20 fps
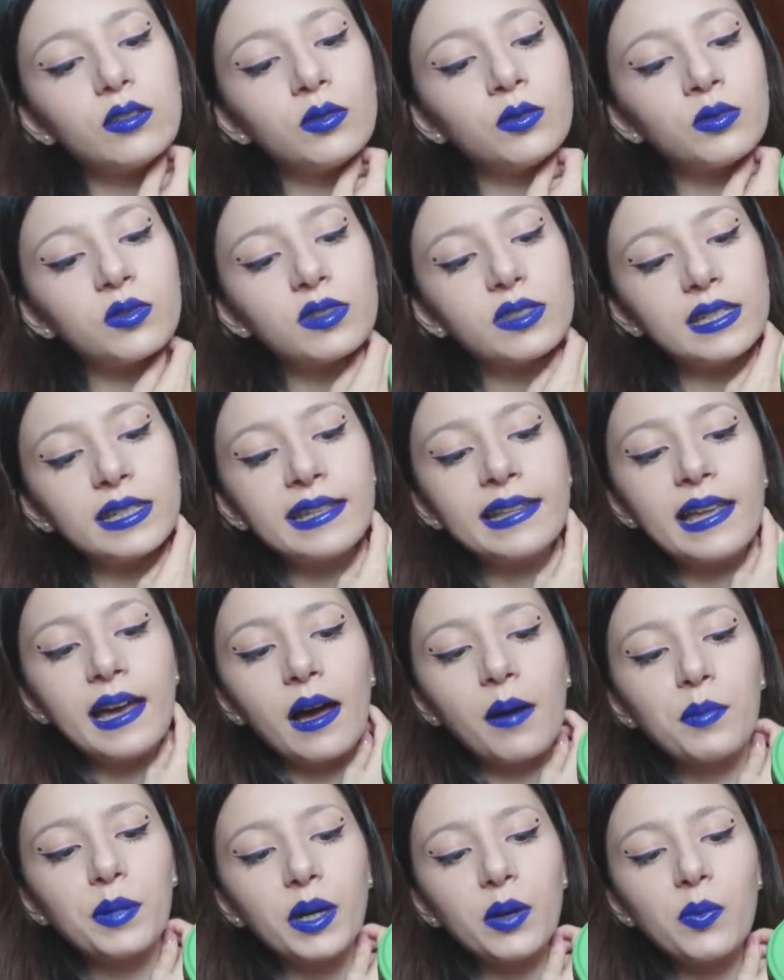Donc c'est de
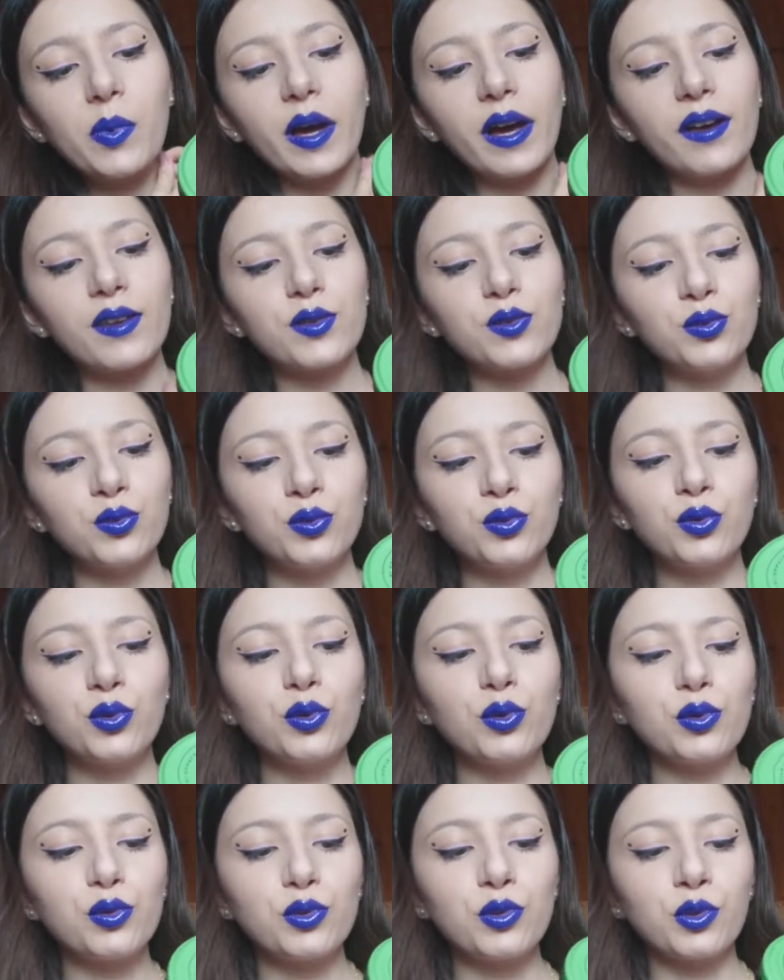la préparation
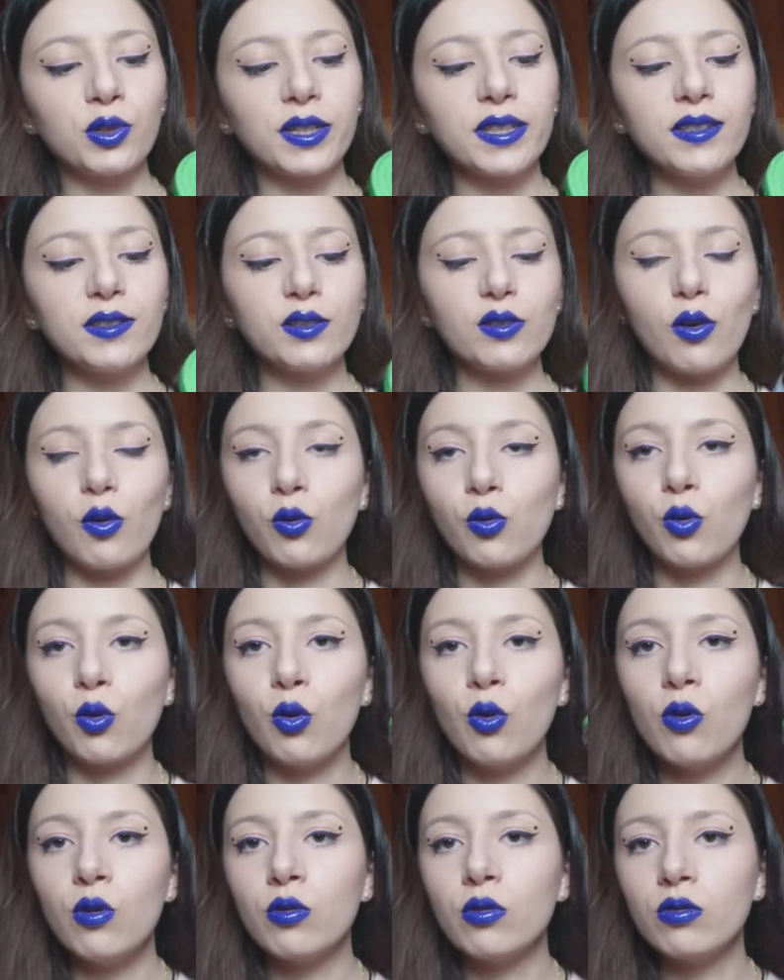de cerises. En
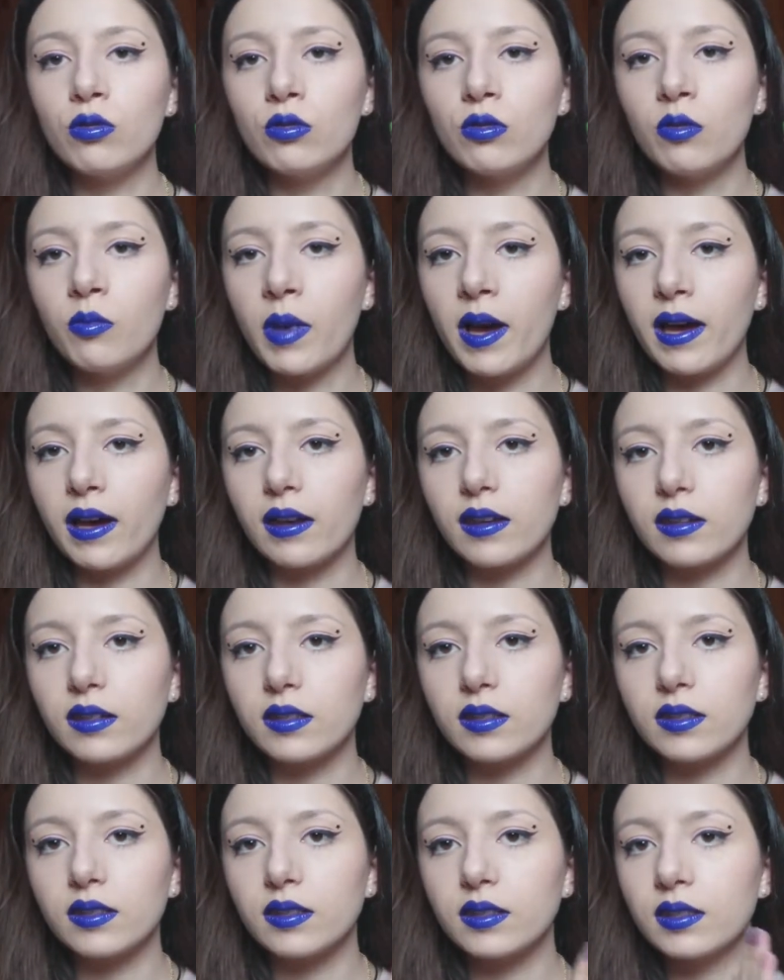gros, il euh, n'y bah,
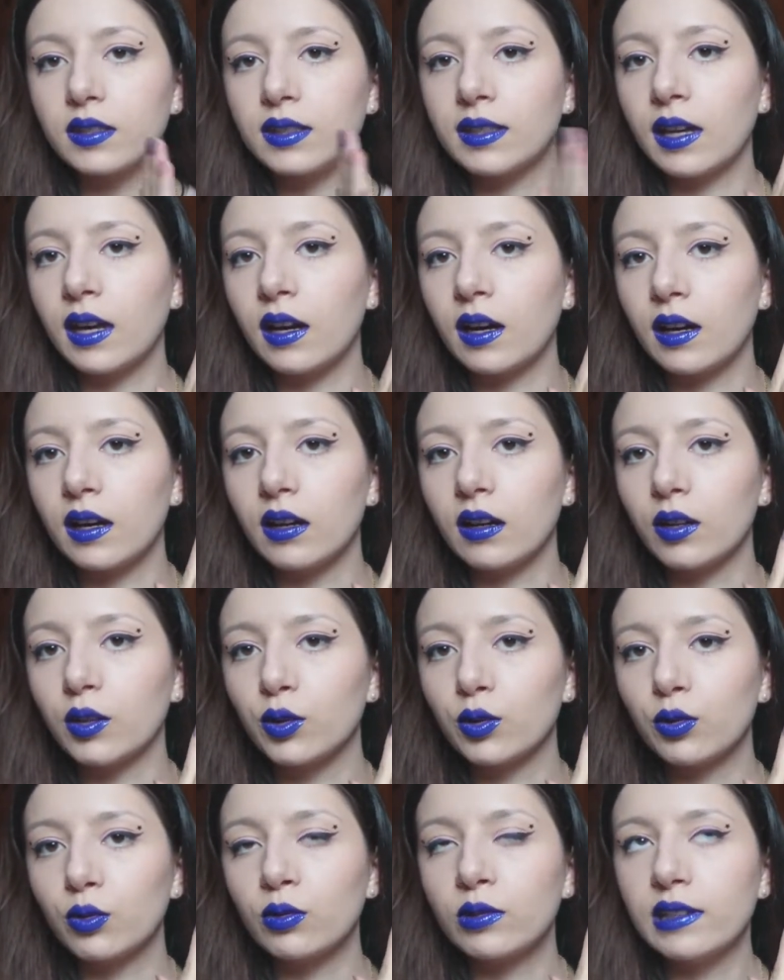y a
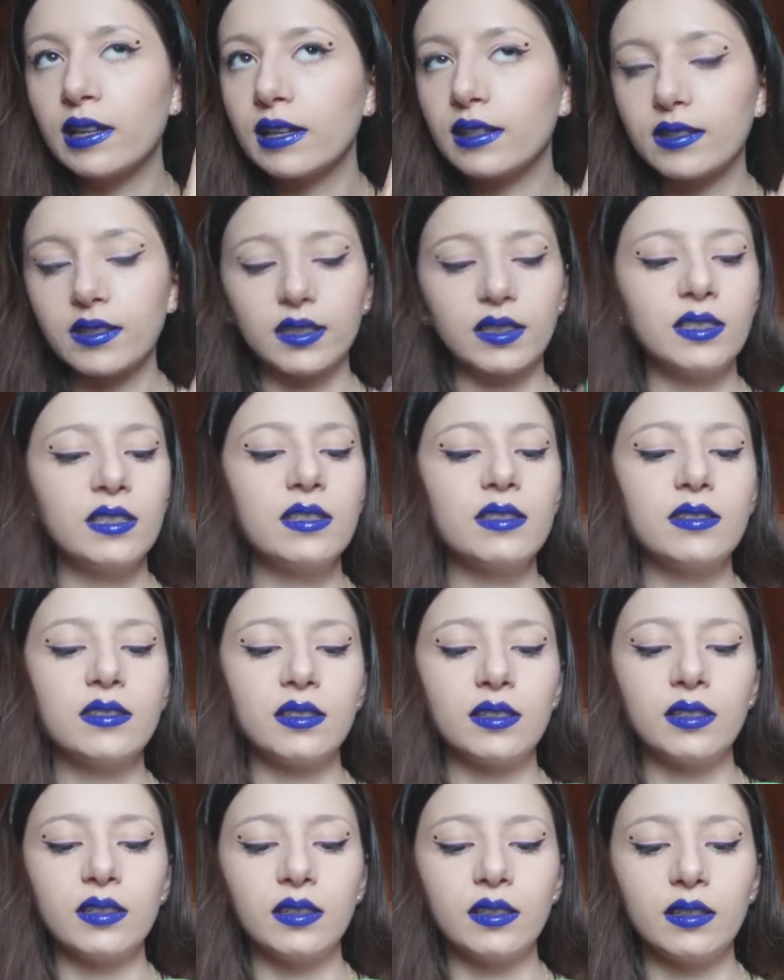que de la
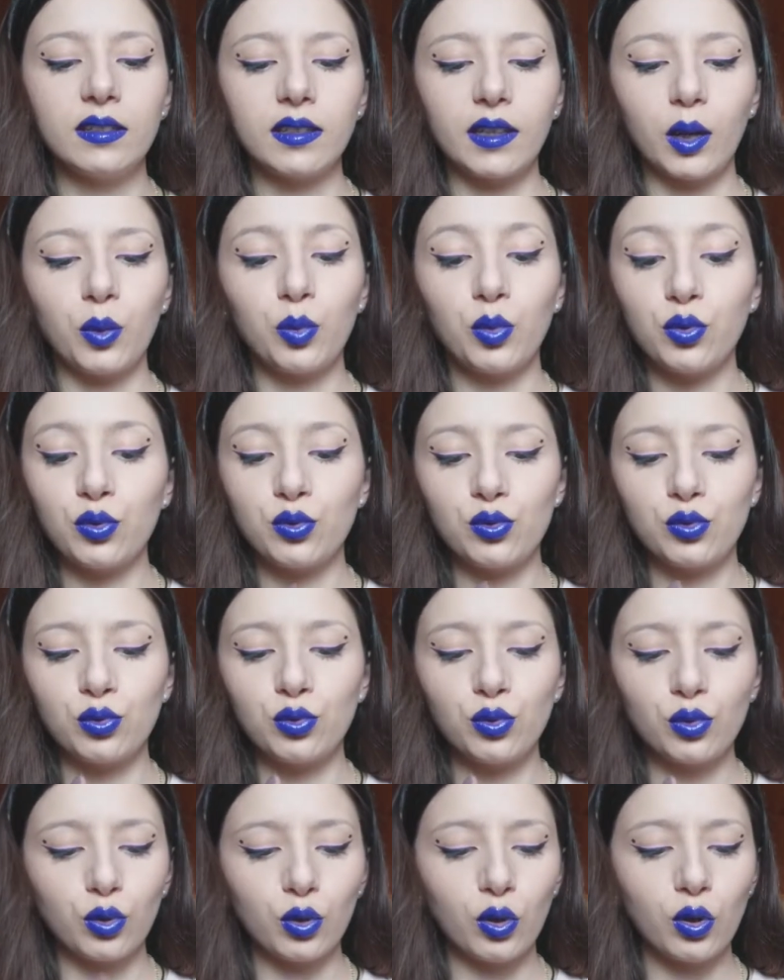cerise et très peu de
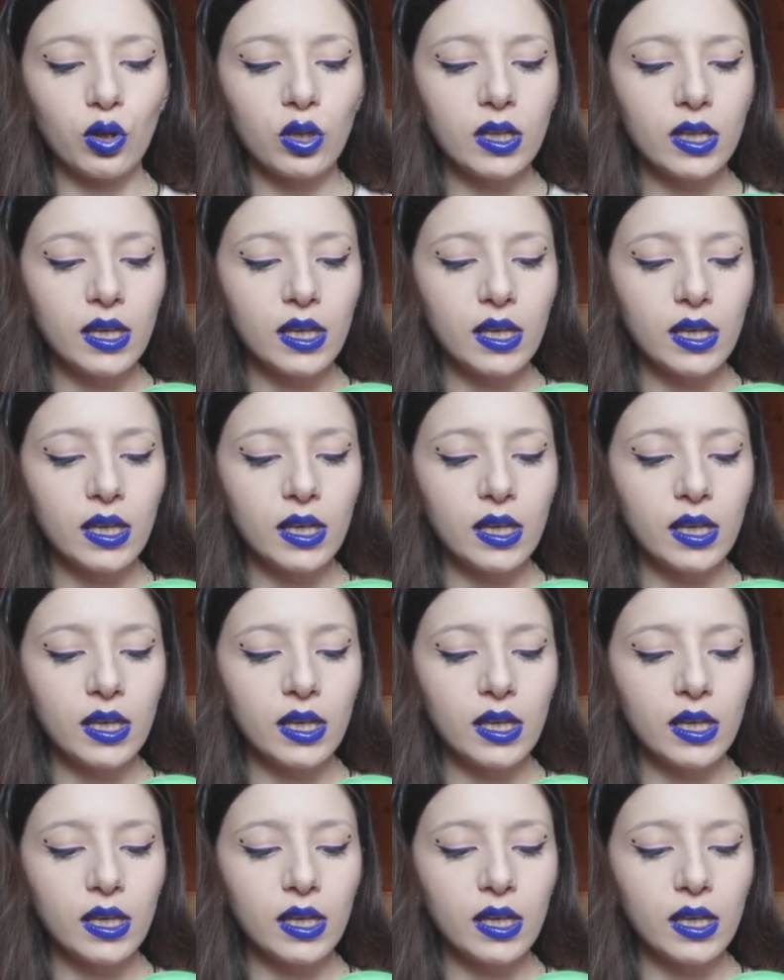sucre.